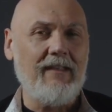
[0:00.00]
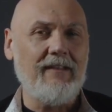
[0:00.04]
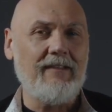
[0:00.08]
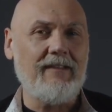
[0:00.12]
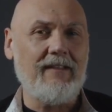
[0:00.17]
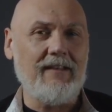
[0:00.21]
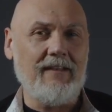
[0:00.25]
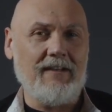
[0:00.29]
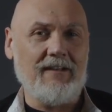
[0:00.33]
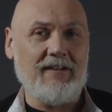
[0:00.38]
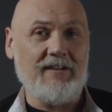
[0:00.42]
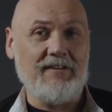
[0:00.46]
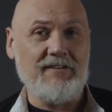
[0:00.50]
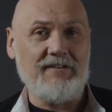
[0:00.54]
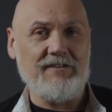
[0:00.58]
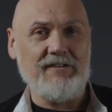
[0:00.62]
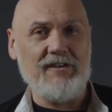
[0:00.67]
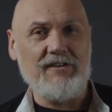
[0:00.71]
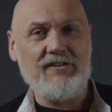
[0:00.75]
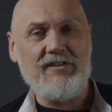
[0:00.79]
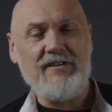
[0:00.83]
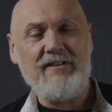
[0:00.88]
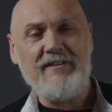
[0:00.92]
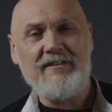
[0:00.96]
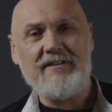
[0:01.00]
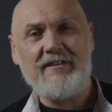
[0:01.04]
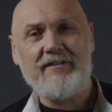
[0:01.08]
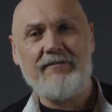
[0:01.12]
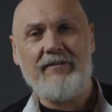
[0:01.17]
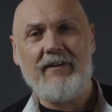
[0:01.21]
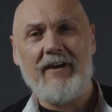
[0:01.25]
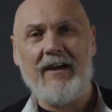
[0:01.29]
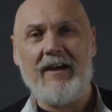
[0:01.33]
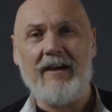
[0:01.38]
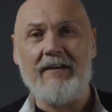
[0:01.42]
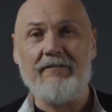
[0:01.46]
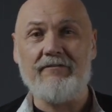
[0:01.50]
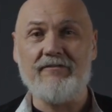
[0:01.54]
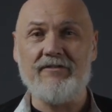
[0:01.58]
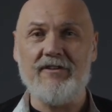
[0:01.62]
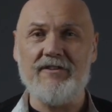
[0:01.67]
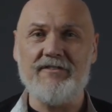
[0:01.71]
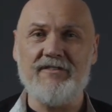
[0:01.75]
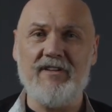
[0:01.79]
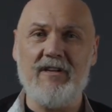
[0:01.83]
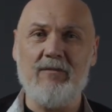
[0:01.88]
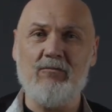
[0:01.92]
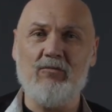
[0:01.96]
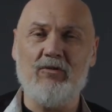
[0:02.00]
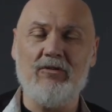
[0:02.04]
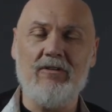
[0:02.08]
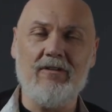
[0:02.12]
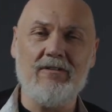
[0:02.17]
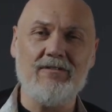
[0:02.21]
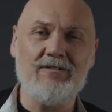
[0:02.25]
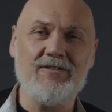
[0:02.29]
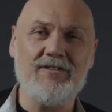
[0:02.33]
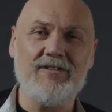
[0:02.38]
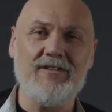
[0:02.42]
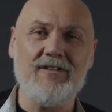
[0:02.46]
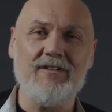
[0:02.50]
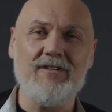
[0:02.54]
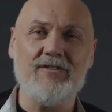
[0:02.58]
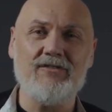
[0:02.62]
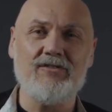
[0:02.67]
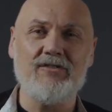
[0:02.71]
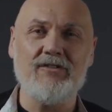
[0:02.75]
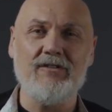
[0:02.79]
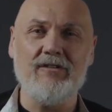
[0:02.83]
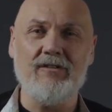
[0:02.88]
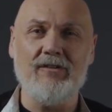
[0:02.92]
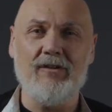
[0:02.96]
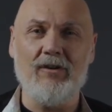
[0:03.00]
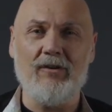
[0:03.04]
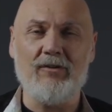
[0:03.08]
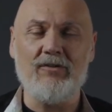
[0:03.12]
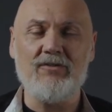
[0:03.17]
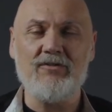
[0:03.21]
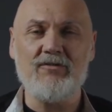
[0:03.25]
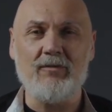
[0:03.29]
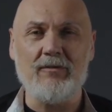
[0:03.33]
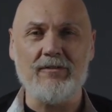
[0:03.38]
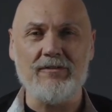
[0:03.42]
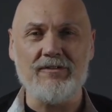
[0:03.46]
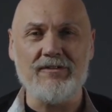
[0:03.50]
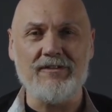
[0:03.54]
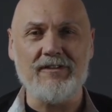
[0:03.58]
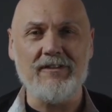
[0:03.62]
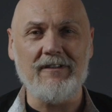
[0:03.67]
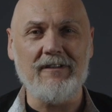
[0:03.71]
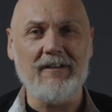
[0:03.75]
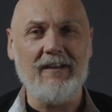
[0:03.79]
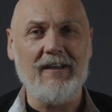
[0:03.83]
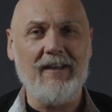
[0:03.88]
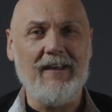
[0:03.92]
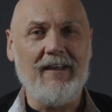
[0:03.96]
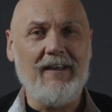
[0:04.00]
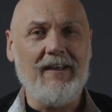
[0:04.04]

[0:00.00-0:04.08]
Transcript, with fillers: Tych z dzieciństwa, wczesnej młodości czy dorosłości,